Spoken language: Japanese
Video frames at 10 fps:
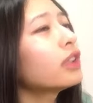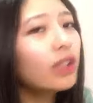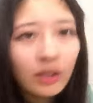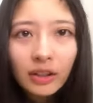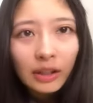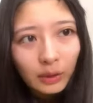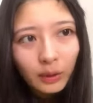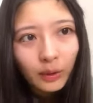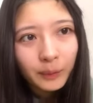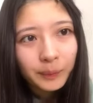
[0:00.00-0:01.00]
いるけ
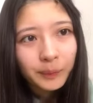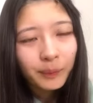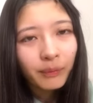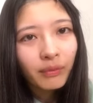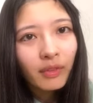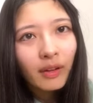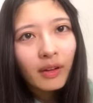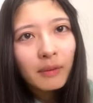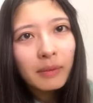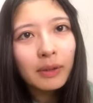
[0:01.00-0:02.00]
ど、
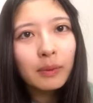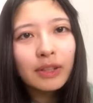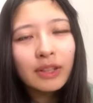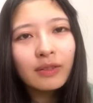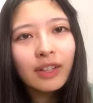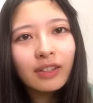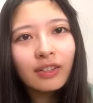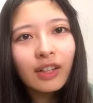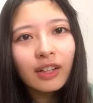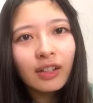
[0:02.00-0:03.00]
まあでもいちわり
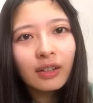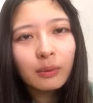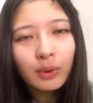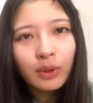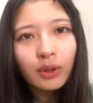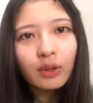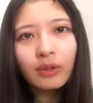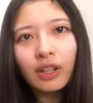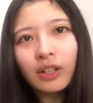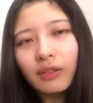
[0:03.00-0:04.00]
ぐらいかな。もうきゅ
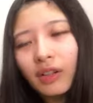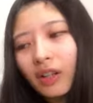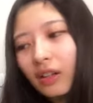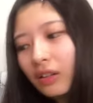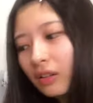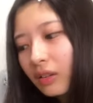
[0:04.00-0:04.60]
うわりは